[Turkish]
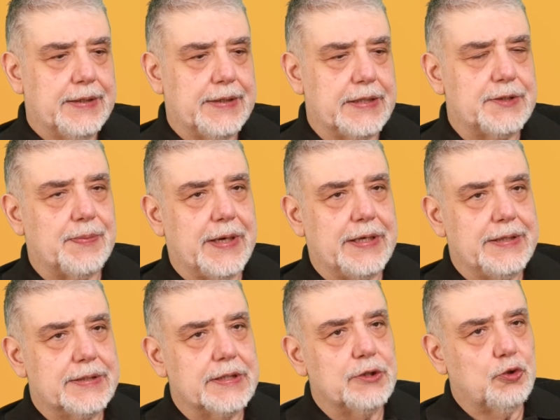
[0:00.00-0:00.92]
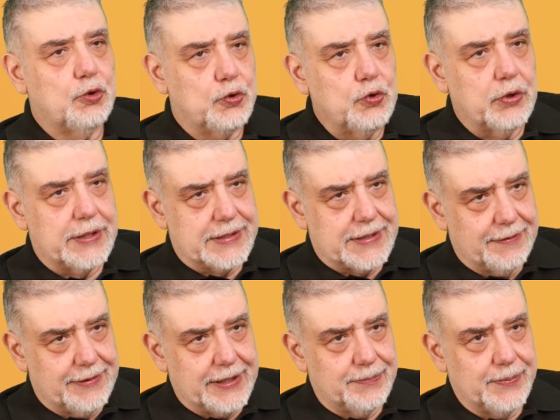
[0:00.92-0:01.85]
resmen insanı kötü yola
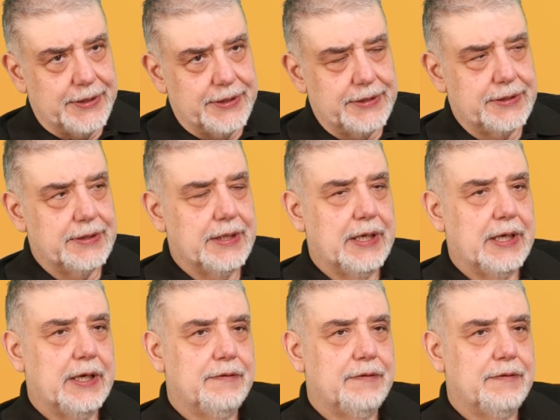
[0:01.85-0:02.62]
sevk etmedir.